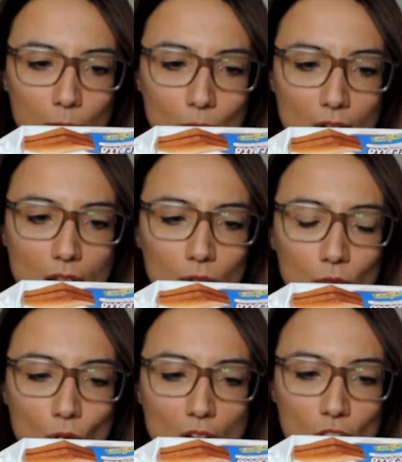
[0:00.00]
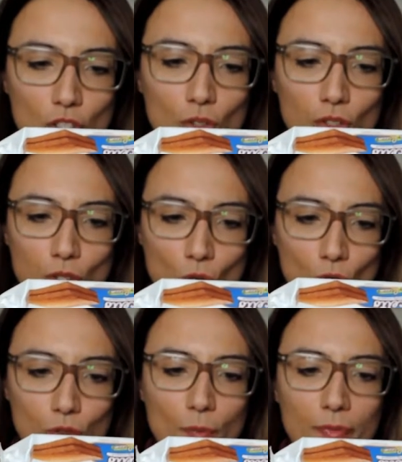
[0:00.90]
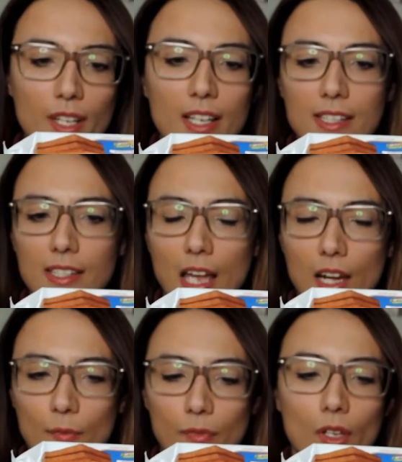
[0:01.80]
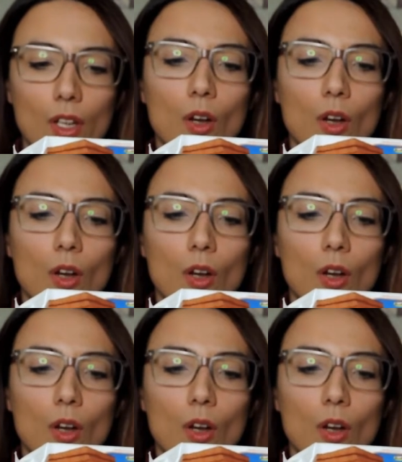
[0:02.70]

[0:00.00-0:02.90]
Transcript: carbonato acido di sodio, sale.